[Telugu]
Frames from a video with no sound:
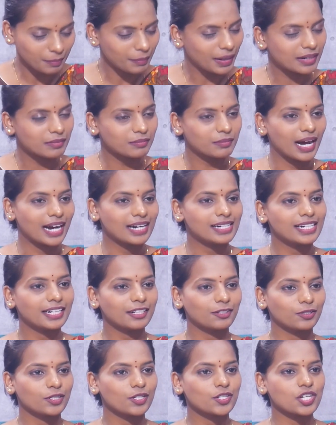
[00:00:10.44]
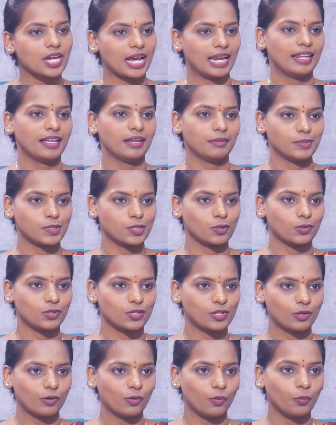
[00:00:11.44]
మనం మాట్లాడుకున్న చాలా
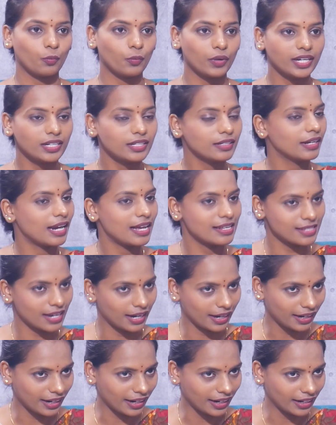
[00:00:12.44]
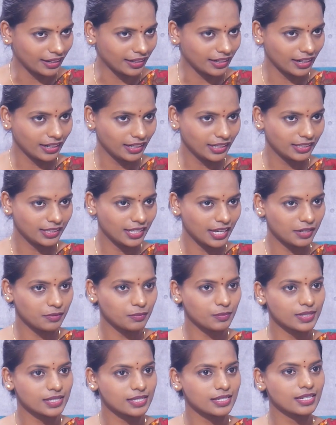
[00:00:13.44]
ఎపిసోడ్స్లో వీట్ గ్రాస్ అంటే ఏంటి దాన్ని
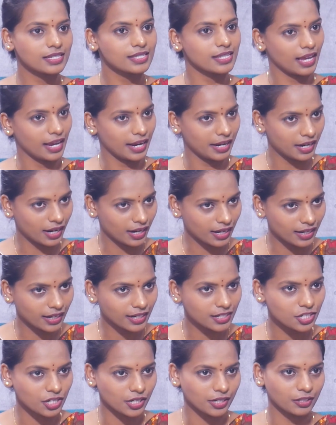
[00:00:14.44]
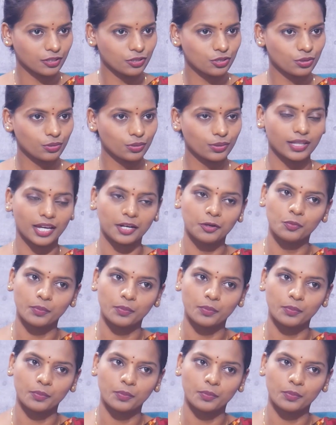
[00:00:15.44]
బిజినెస్ ఏ రకంగా చేయొచ్చు దాని